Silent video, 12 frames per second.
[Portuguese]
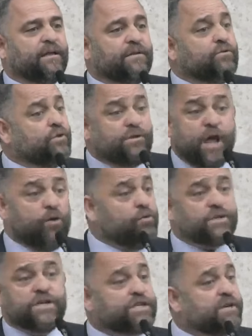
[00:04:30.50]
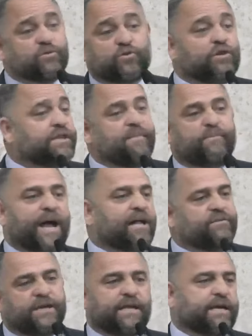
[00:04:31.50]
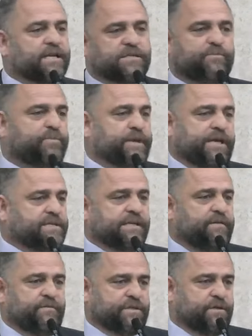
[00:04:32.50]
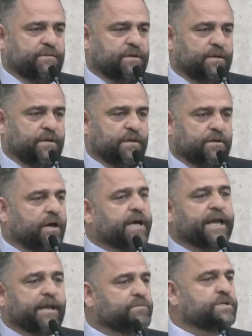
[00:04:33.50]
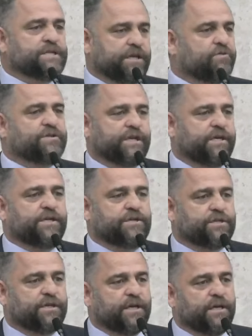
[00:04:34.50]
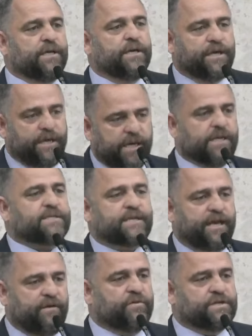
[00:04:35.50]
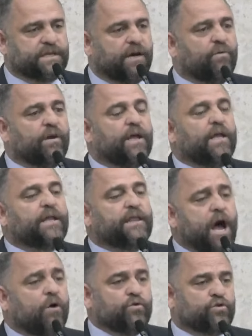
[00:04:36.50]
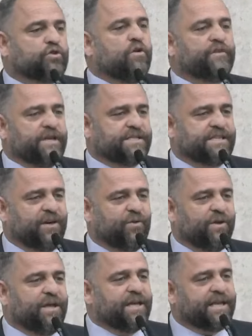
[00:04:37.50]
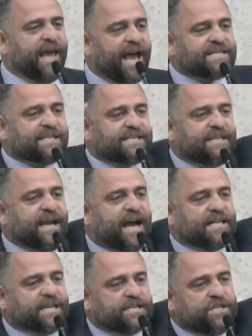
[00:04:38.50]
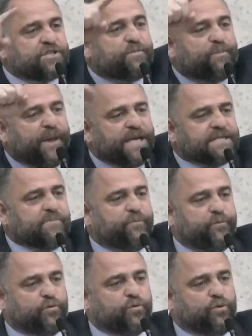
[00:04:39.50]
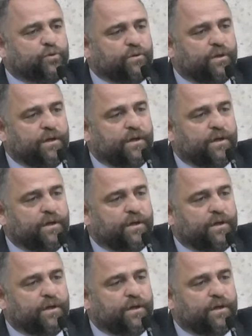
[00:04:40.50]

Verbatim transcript: não nos sentimos contemplados ainda com, esse, com essa revisão. Nós queremos dizer o seguinte: que essa revisão não nos convenceu, que essa cidade que a gente pensa para o futuro